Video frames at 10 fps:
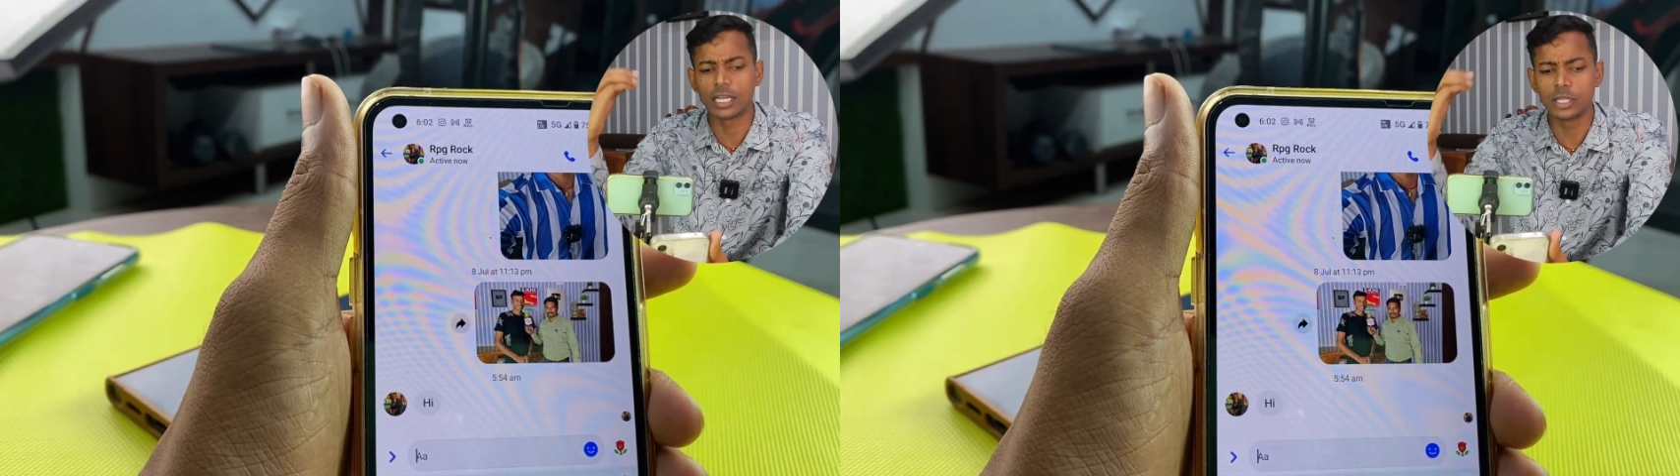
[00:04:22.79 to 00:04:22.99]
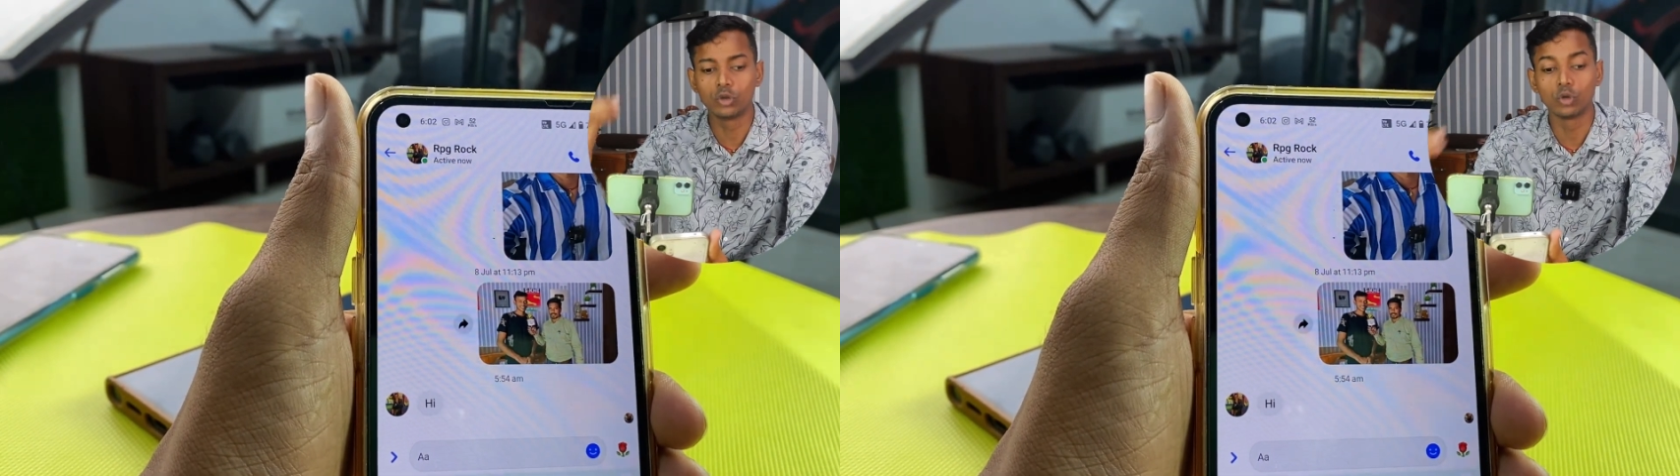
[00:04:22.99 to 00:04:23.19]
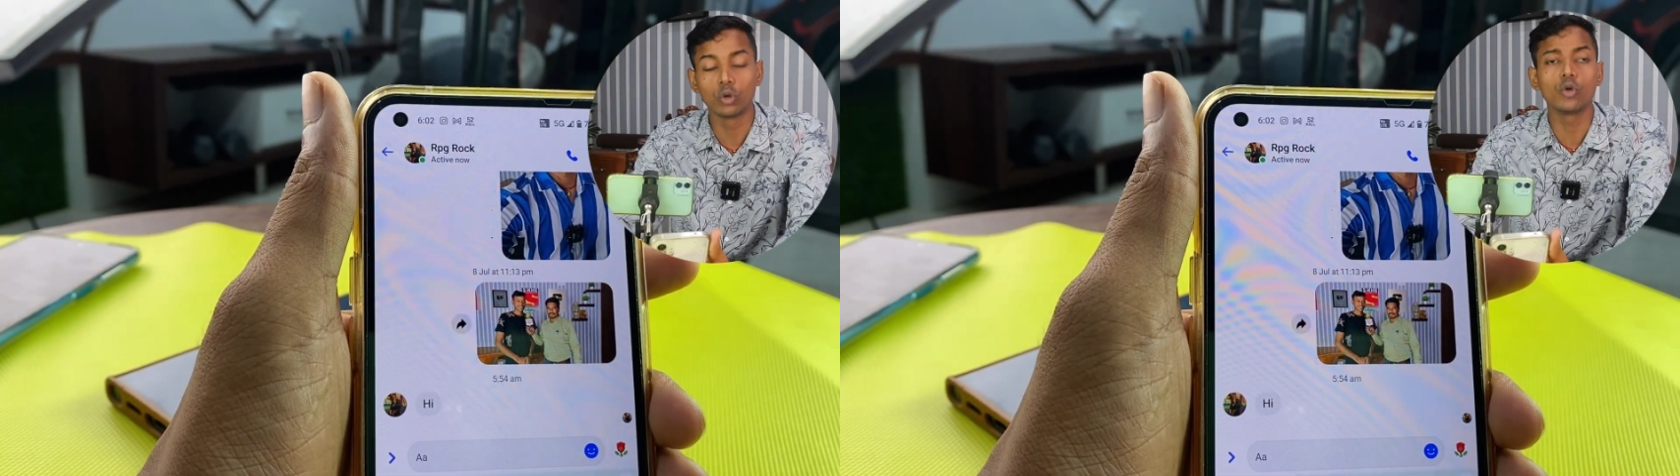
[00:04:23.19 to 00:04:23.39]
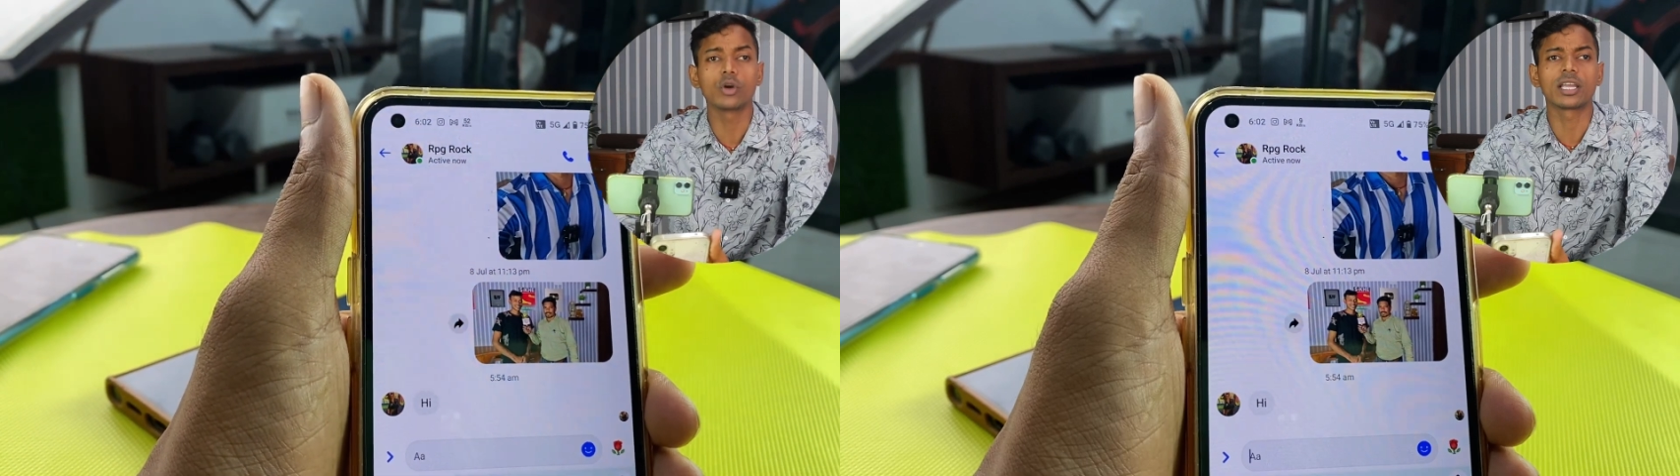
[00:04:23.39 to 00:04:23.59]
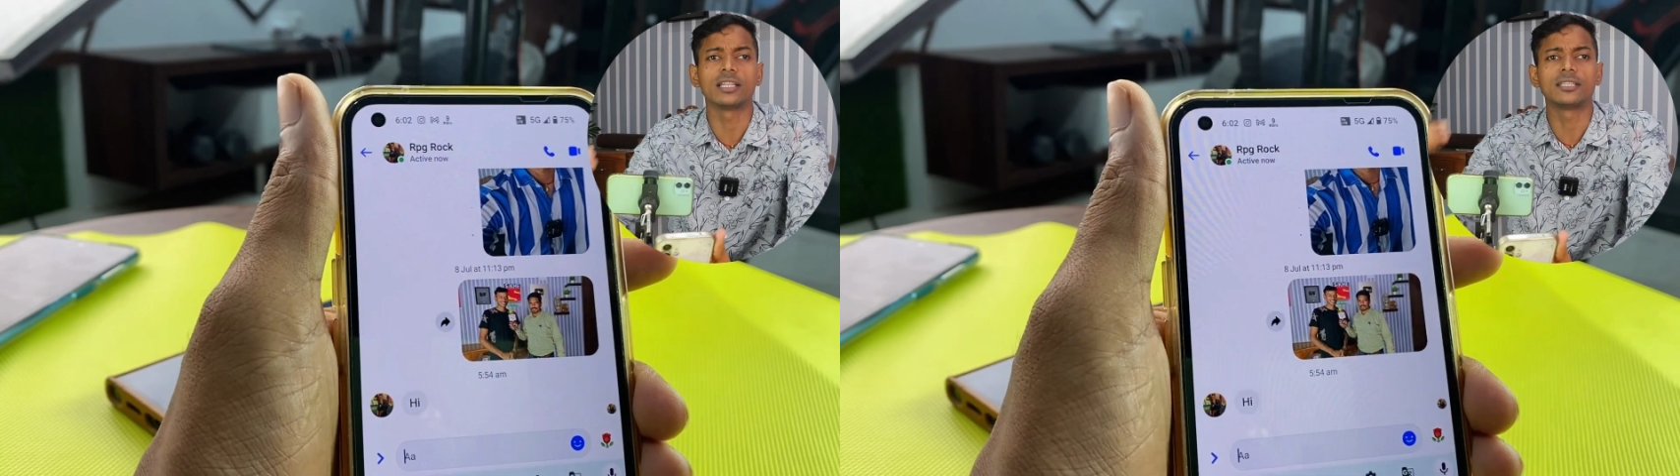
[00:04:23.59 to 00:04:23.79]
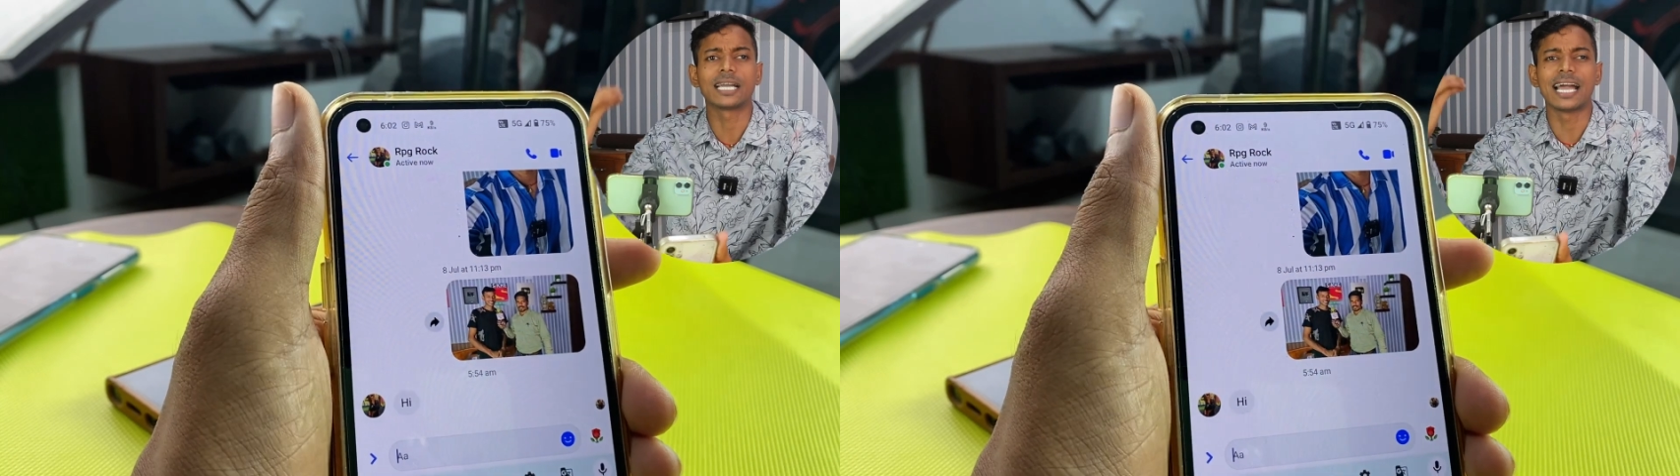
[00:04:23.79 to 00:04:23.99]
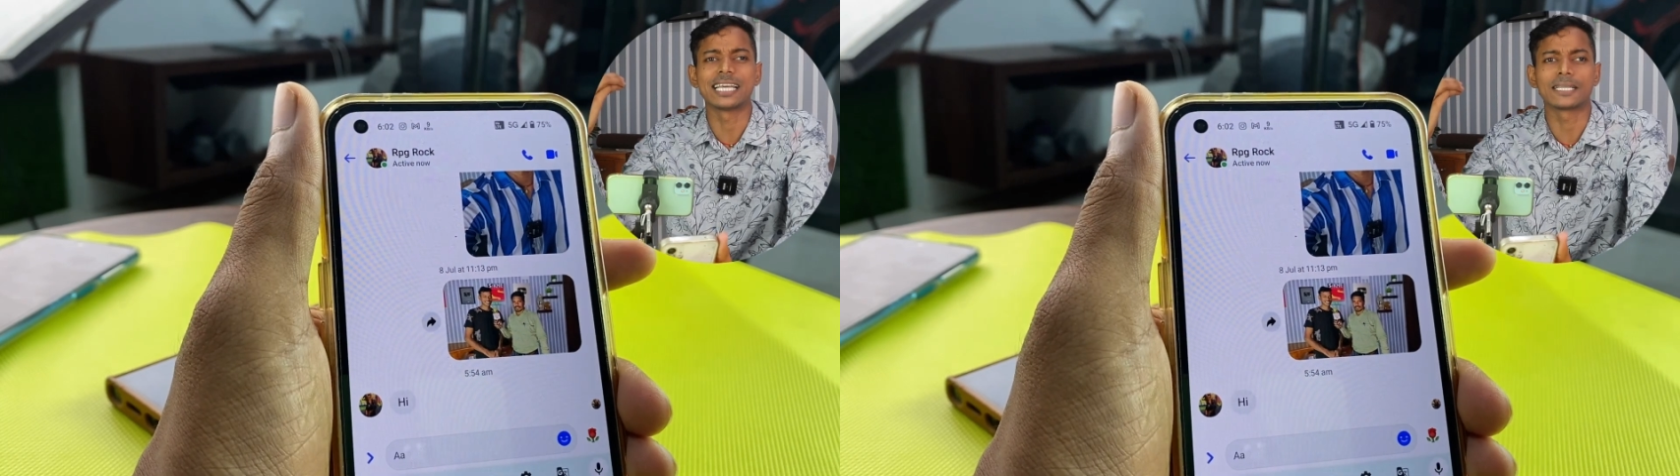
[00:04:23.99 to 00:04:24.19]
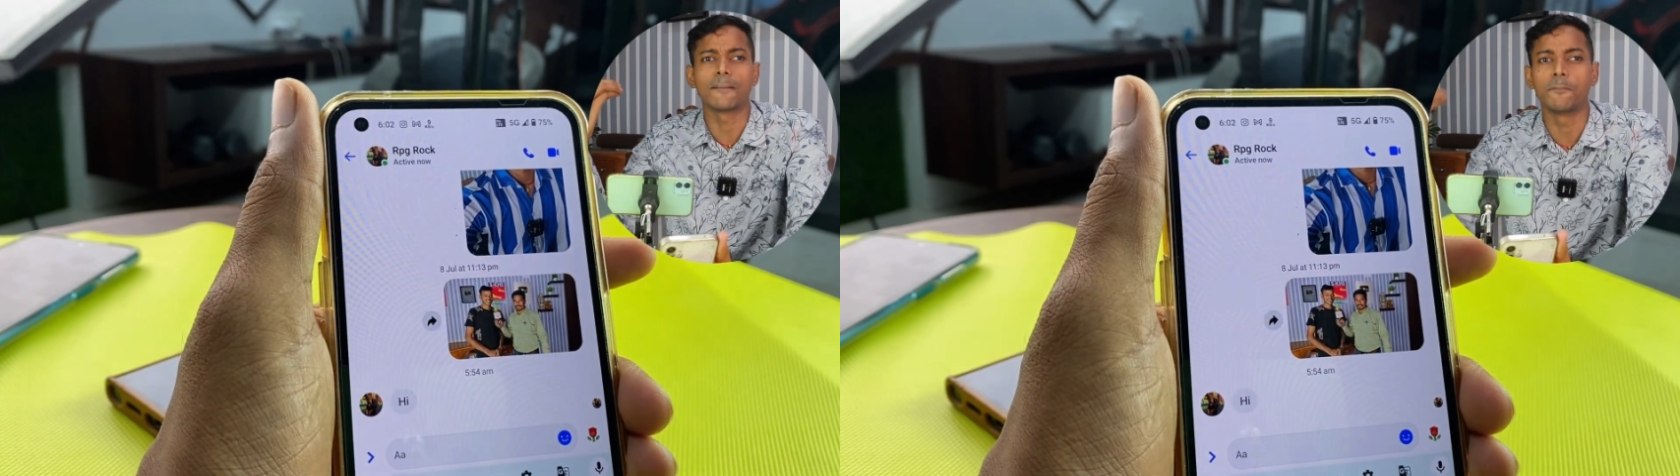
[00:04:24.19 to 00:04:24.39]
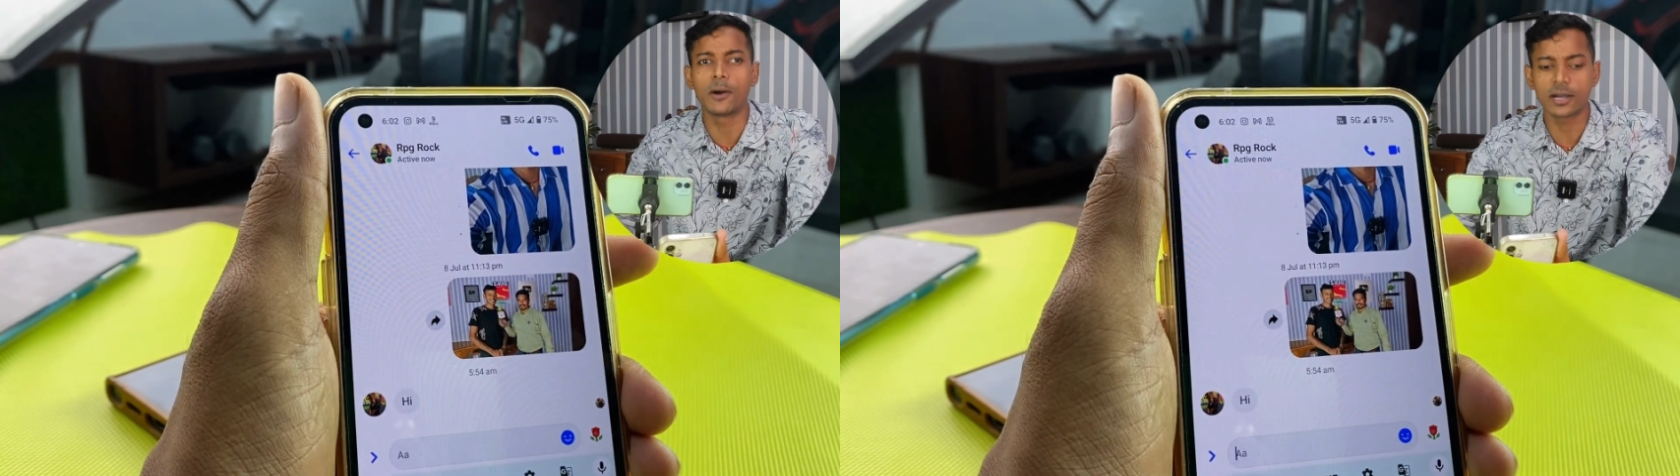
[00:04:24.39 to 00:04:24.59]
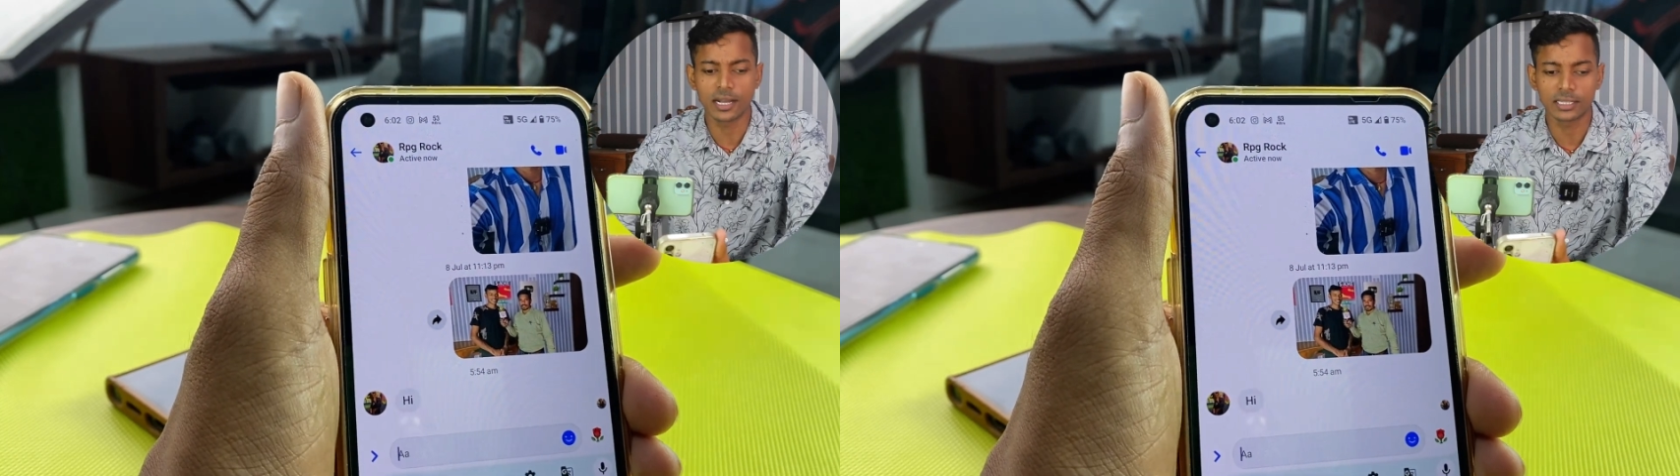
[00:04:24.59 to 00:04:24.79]
इन दोनों के अंदर ऐसा
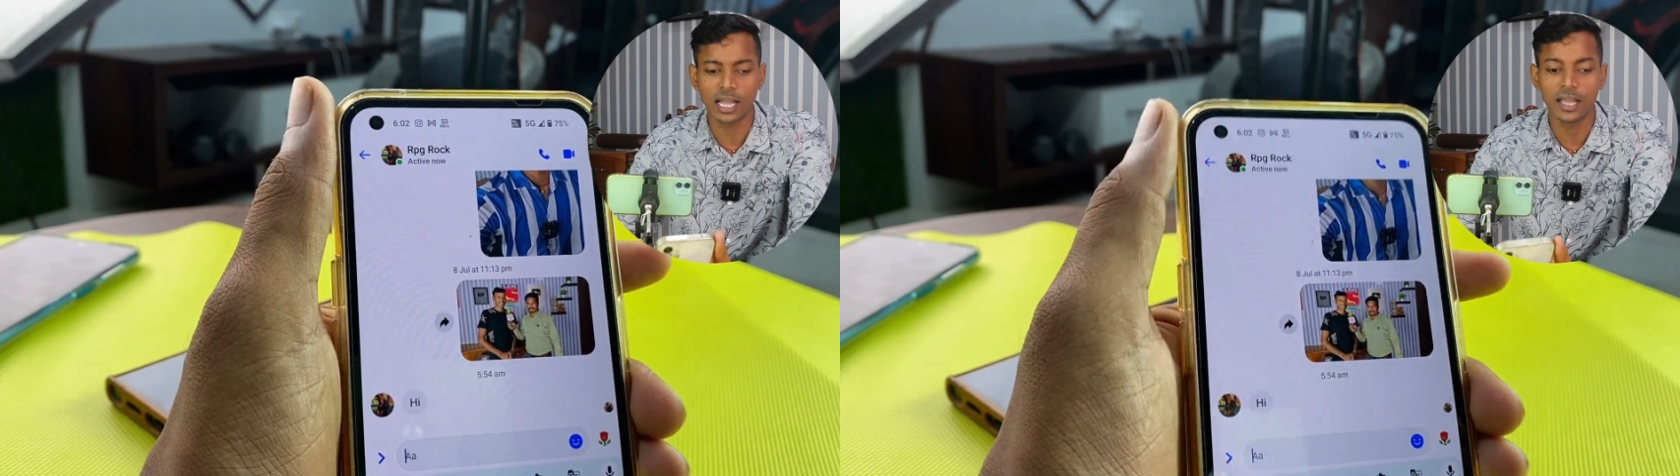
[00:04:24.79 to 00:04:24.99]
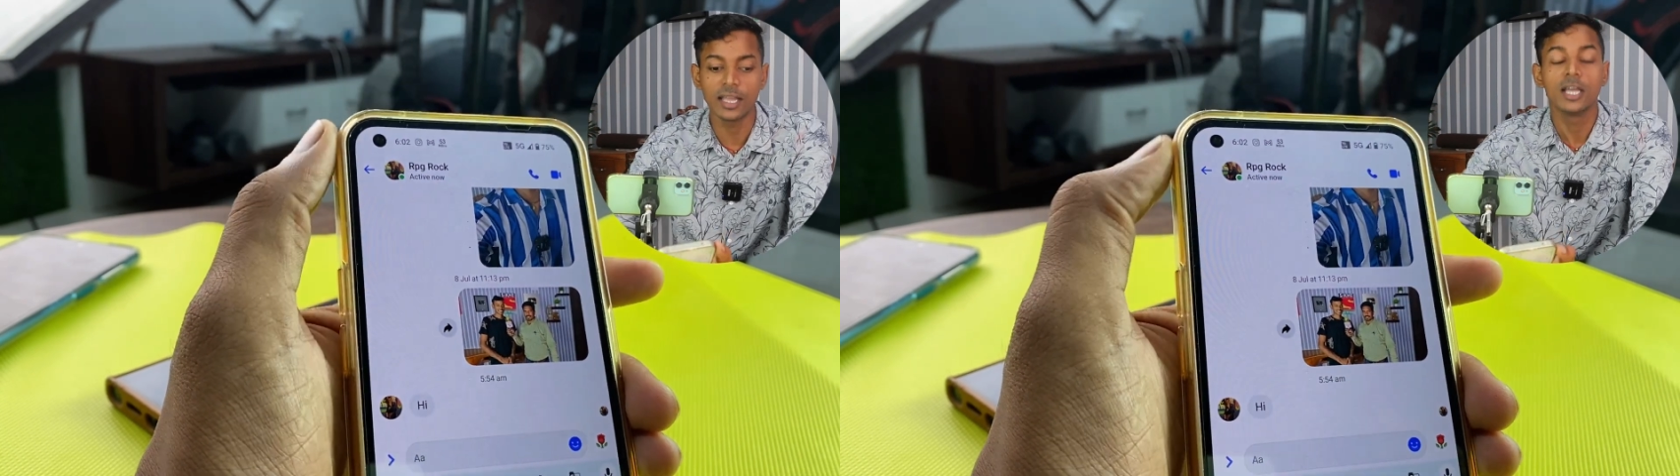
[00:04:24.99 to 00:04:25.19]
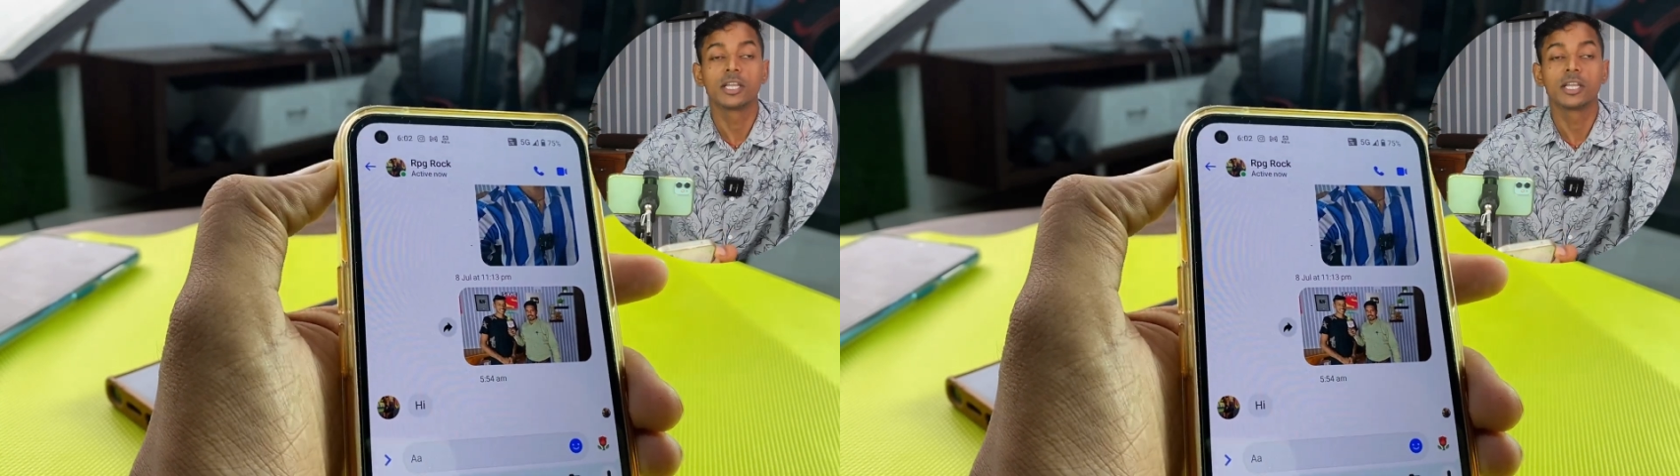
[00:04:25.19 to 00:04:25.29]
बग रहता है